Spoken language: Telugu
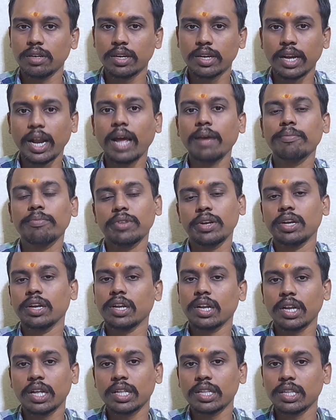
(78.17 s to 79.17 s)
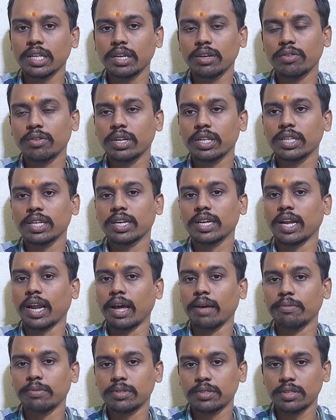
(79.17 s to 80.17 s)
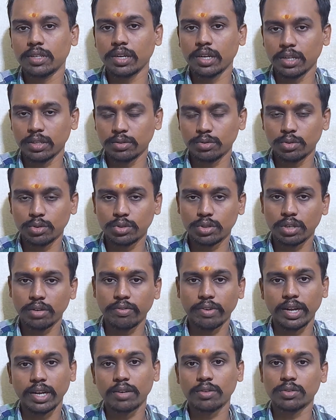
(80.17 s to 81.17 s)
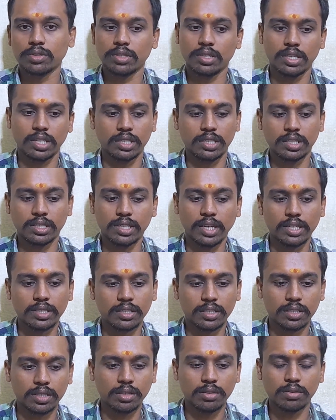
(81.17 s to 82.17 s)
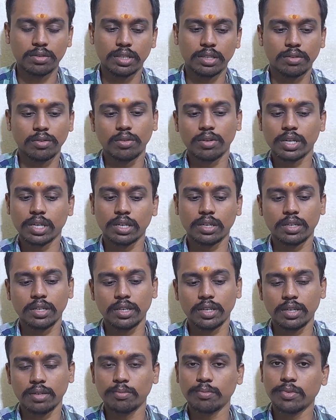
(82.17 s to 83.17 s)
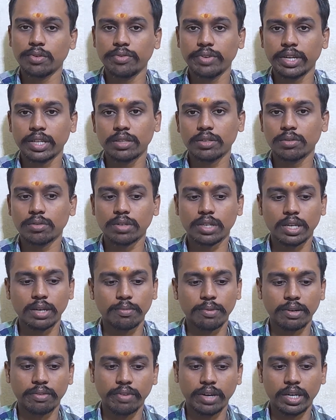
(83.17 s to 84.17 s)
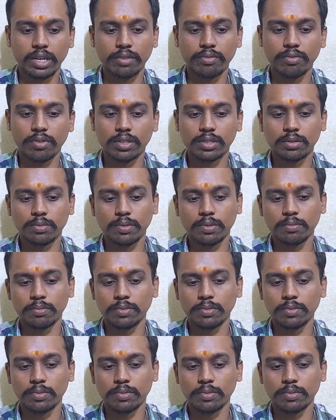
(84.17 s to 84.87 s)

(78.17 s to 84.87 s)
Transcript: క్రైమ్ థ్రిల్లర్లో అయితే ఎవరైతే క్రైమ్ థ్రిల్లర్ చూస్తారో వాళ్ళకి కొంచెం నచ్చే ఛాన్సెస్ అయితే ఉన్నాయి ఓకే మూవీ అయితే ఓకే అనమాట వన్ టైం వాచబుల్